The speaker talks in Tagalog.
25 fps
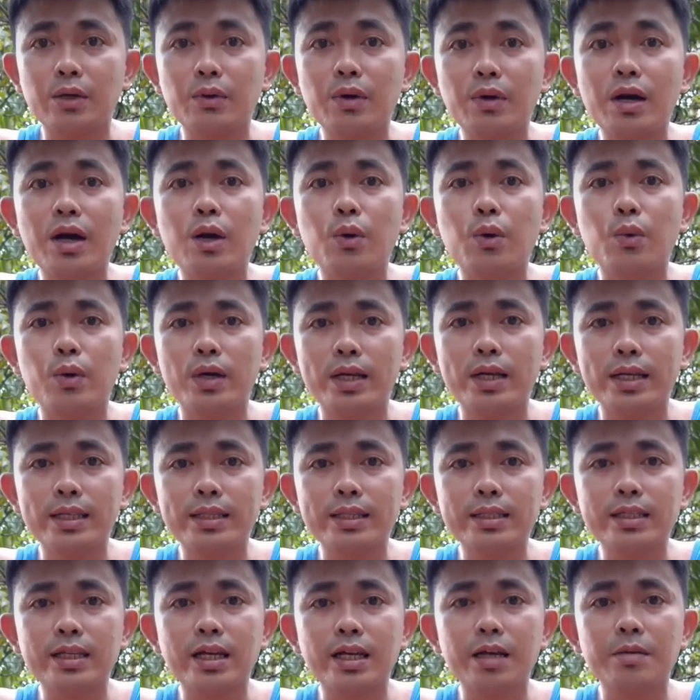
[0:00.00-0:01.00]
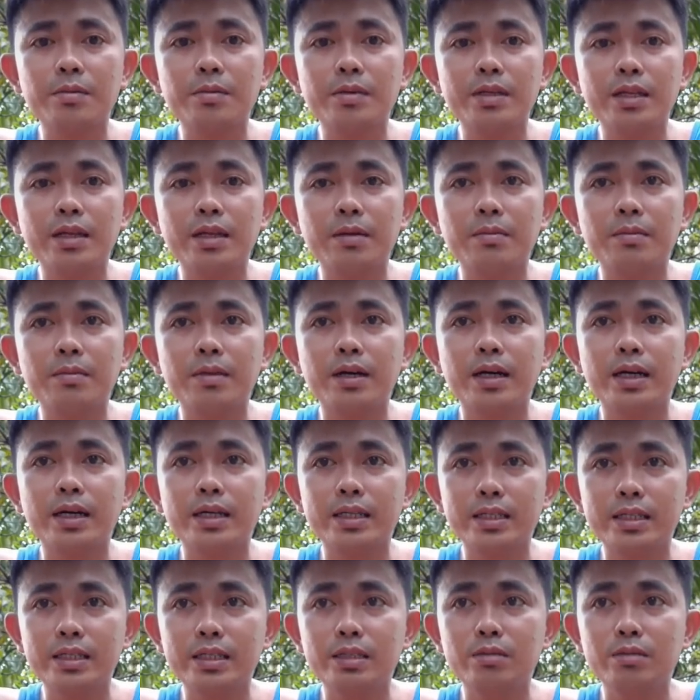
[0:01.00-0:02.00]
nawawalan kami ng
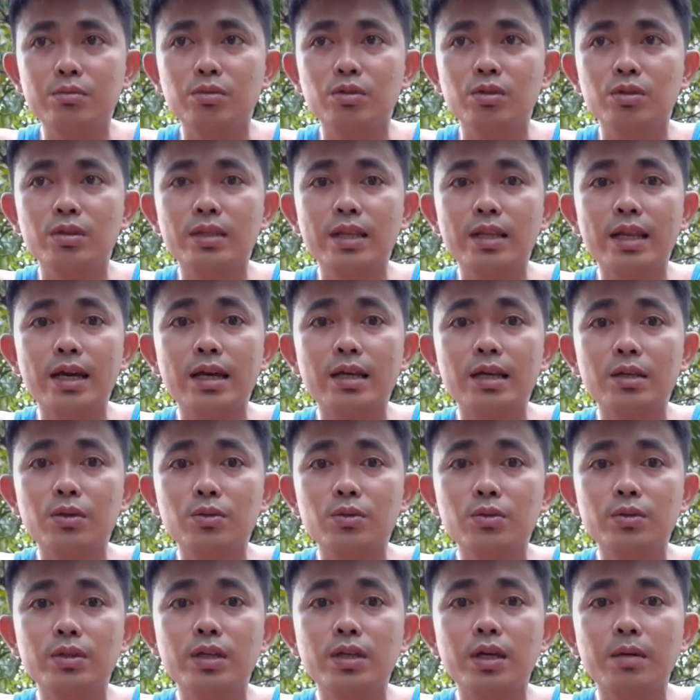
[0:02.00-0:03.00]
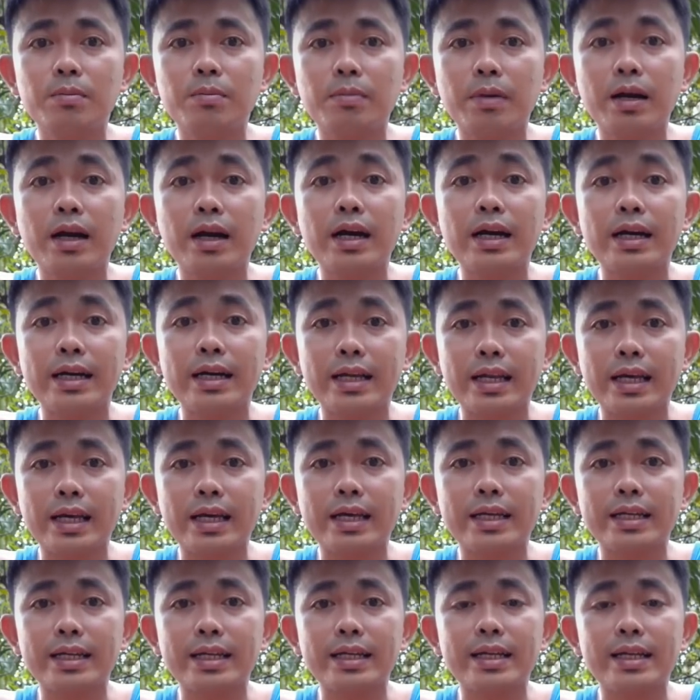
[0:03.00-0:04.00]
mga ibon lalo na
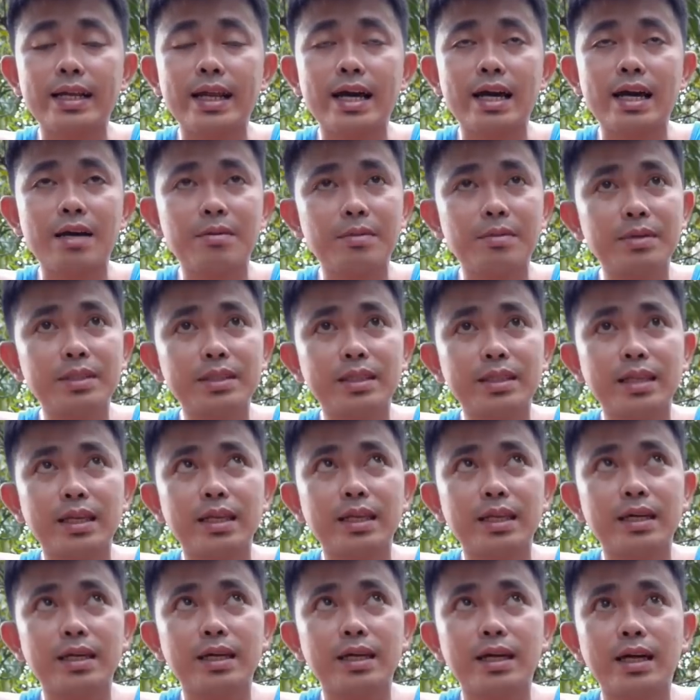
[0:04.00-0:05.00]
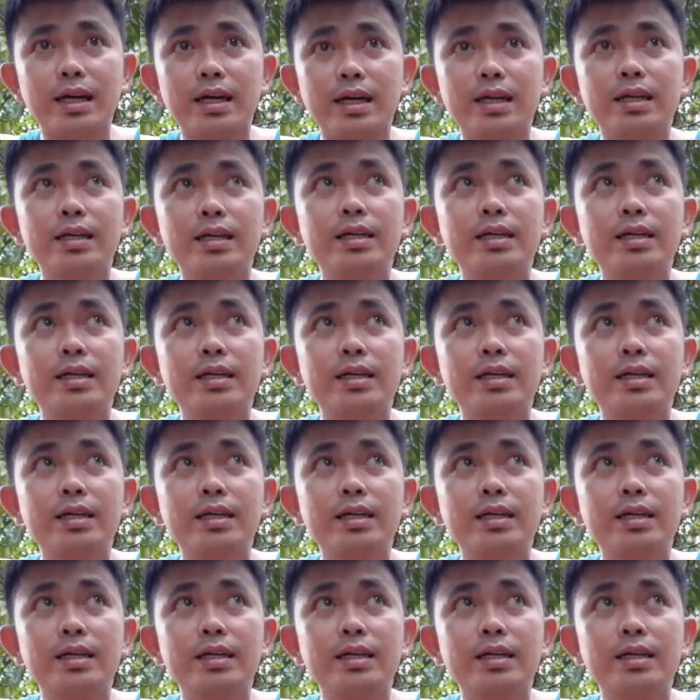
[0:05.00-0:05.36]
pangkarera namin talaga